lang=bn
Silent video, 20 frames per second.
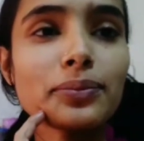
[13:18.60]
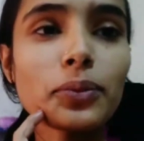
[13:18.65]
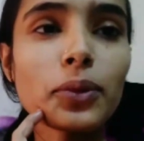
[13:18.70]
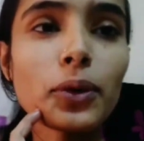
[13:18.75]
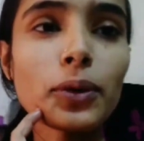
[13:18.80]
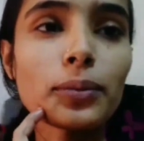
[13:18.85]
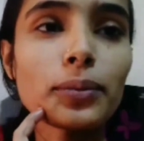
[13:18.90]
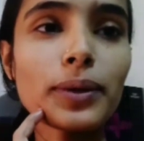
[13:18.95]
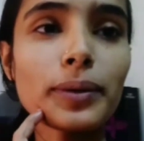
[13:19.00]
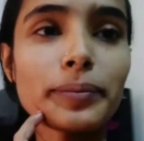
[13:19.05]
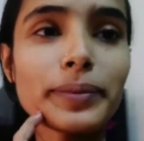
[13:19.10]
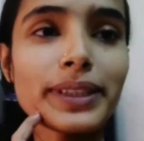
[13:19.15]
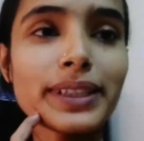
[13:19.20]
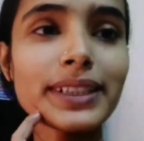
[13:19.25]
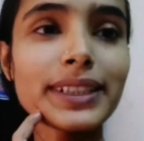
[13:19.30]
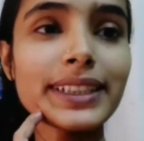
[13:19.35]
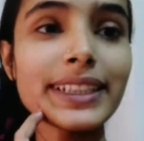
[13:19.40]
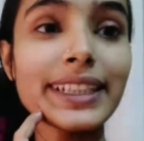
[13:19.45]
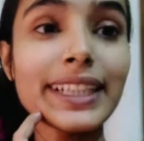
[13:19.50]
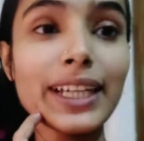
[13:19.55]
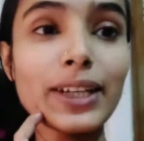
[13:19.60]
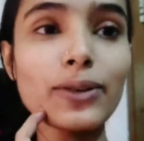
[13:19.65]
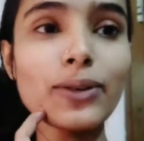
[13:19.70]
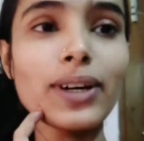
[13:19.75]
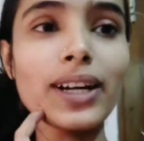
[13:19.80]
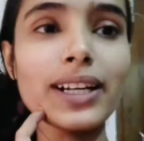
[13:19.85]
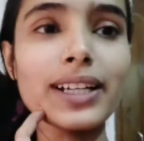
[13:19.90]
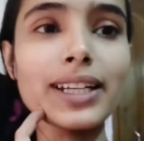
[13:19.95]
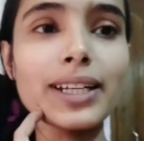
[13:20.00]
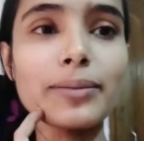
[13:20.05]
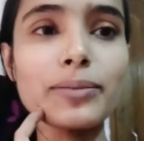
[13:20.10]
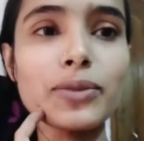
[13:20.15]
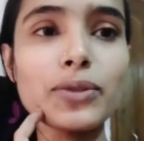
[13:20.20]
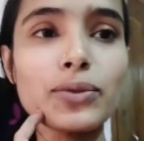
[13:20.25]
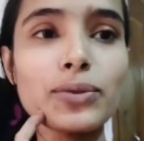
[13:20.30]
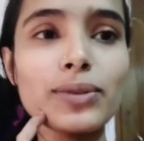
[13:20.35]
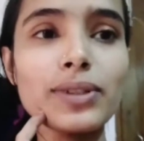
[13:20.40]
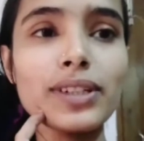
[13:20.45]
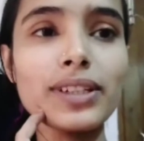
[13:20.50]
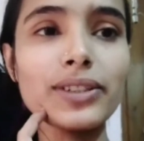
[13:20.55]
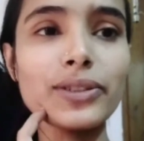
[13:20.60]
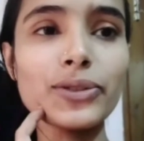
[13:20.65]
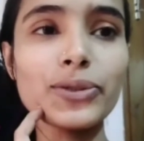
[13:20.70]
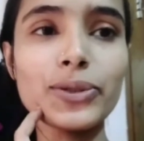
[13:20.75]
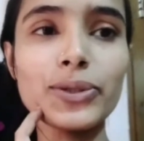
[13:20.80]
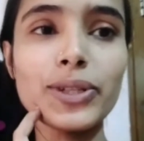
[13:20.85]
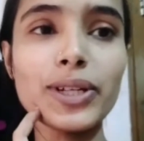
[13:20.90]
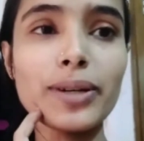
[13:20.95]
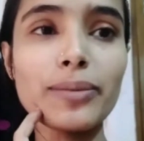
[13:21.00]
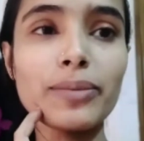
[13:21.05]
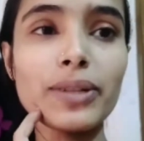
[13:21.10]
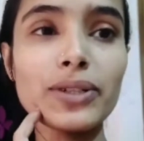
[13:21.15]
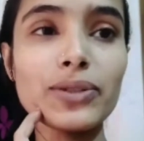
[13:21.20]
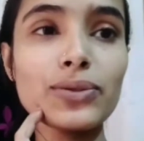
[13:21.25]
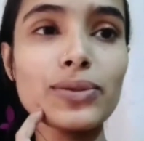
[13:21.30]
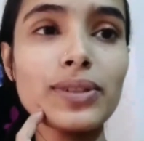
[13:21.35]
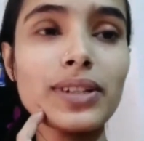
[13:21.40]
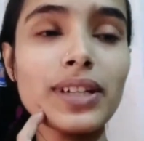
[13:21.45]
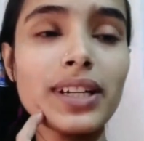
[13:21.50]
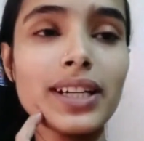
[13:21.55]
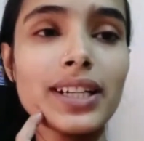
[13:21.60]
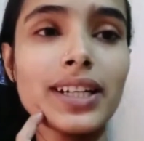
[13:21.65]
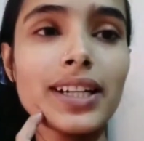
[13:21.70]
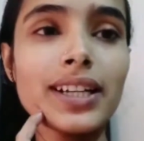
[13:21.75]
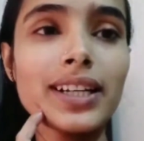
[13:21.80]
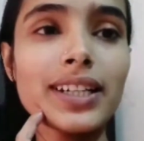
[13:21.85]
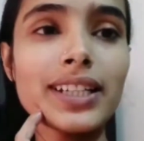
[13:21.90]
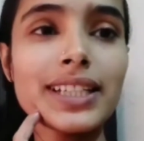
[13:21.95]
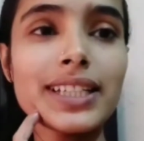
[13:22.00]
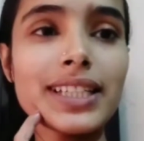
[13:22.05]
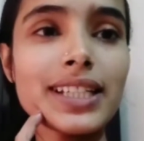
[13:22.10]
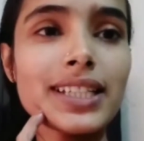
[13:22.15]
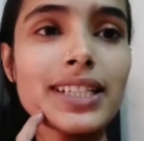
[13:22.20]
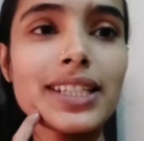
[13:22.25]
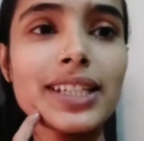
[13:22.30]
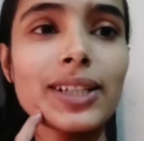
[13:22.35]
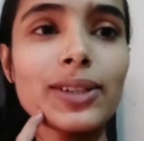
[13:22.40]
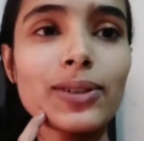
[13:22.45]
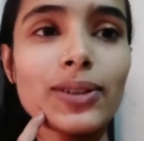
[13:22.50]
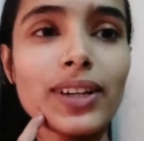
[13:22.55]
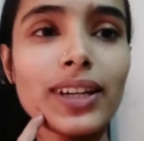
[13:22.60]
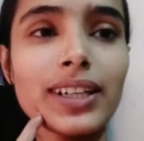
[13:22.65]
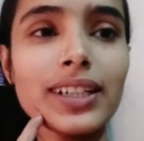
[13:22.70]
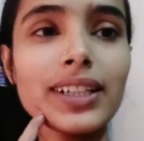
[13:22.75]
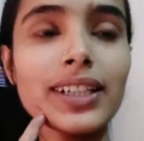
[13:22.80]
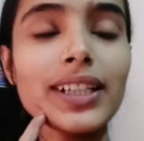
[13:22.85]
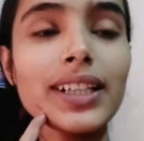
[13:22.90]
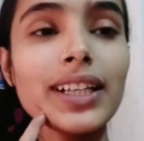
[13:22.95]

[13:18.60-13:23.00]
বলবো আপনাদেরকে কেন কাটলাম চুল যদি আমার চুল কাটার ইচ্ছা ছিল না